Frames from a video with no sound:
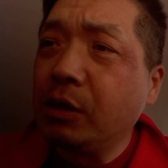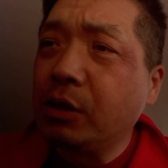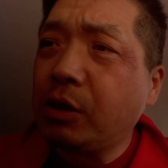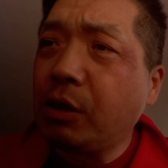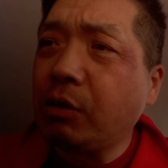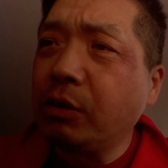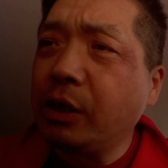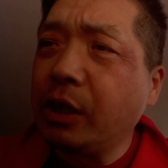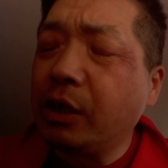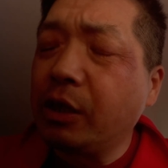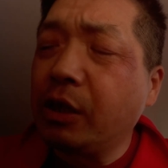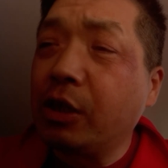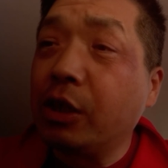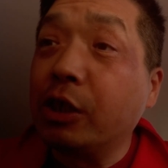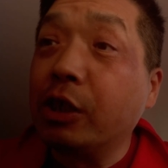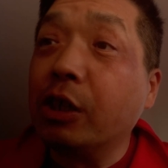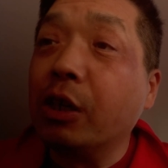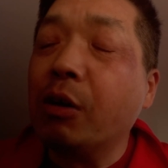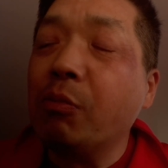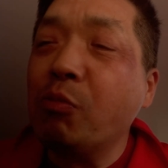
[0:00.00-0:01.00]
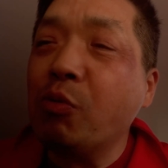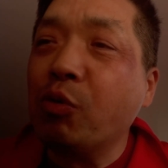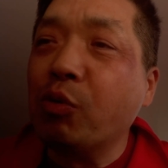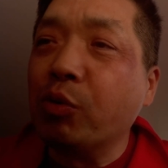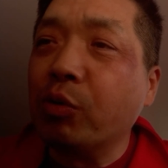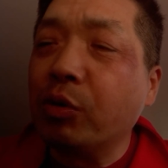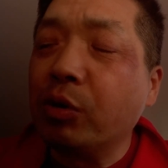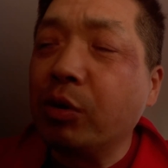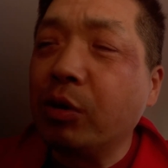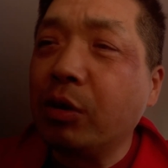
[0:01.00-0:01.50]
到那个和
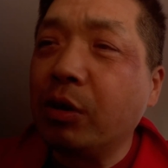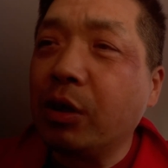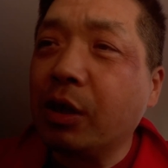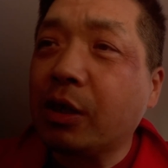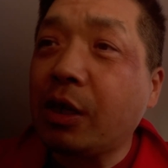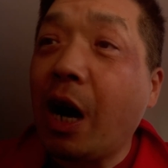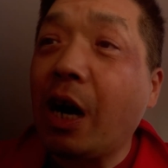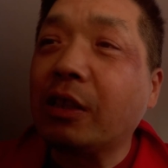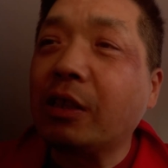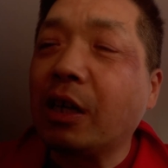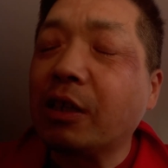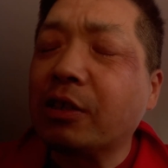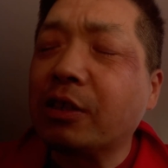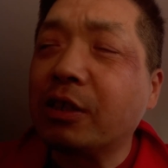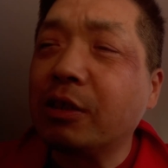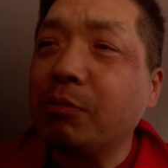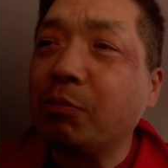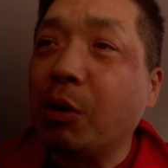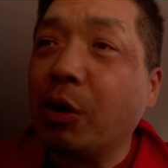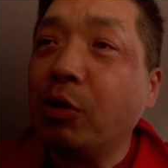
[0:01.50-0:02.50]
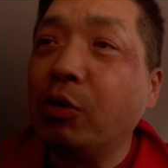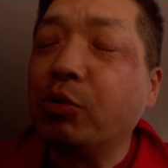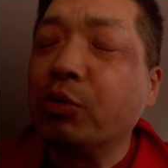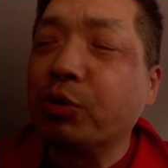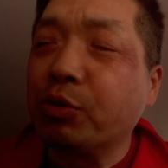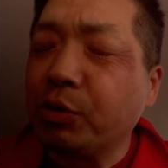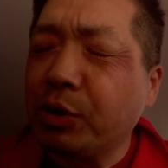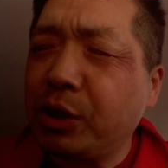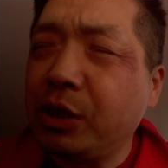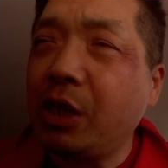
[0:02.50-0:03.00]
睦喀纳斯蒙古
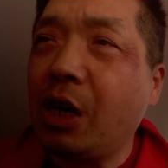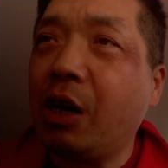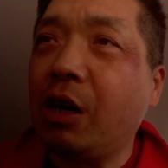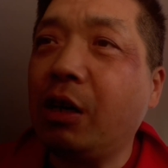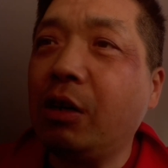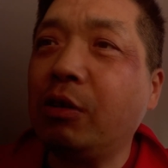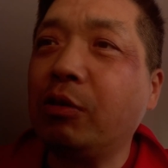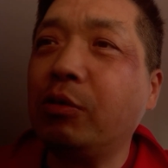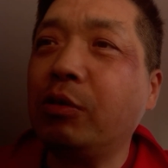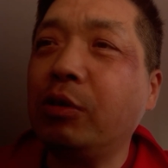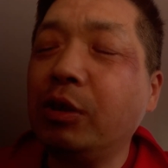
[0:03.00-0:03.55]
族乡。